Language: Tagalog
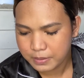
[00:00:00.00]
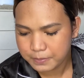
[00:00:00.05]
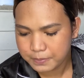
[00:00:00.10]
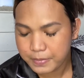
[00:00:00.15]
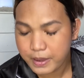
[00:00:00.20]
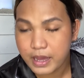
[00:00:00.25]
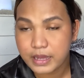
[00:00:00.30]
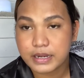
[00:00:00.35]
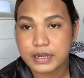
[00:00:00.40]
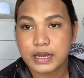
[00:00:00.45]

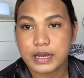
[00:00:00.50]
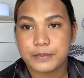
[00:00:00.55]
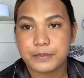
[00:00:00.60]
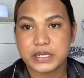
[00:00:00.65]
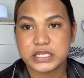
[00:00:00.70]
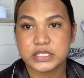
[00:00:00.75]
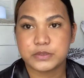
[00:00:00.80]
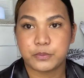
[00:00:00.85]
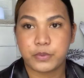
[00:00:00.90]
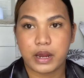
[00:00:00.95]
para
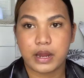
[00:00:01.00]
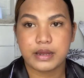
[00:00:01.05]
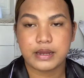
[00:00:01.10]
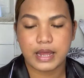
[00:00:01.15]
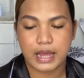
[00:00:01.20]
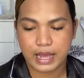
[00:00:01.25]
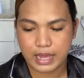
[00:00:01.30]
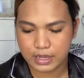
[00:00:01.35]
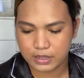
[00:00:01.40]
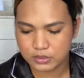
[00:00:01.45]
ma-spread
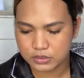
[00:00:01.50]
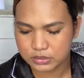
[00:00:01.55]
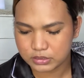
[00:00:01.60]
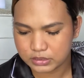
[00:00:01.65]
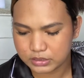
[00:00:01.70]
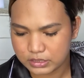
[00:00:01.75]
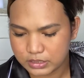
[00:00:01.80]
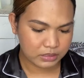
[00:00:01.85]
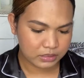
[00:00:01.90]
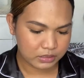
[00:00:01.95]
out
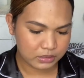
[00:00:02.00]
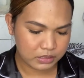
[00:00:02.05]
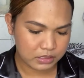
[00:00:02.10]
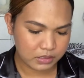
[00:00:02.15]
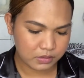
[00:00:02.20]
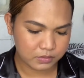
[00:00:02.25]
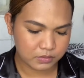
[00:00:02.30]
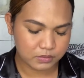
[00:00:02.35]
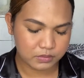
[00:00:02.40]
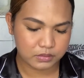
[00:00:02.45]

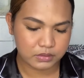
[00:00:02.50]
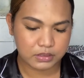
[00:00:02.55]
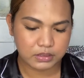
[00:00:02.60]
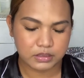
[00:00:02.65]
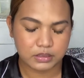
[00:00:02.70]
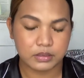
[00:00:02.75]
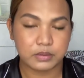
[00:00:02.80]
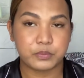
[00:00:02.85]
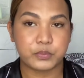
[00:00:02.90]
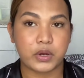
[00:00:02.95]
yung
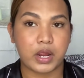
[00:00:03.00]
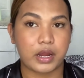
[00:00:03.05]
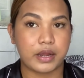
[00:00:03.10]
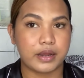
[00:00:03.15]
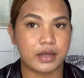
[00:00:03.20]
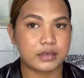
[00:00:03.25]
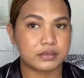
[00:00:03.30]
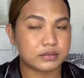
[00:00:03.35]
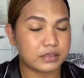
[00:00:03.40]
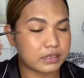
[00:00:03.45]
product na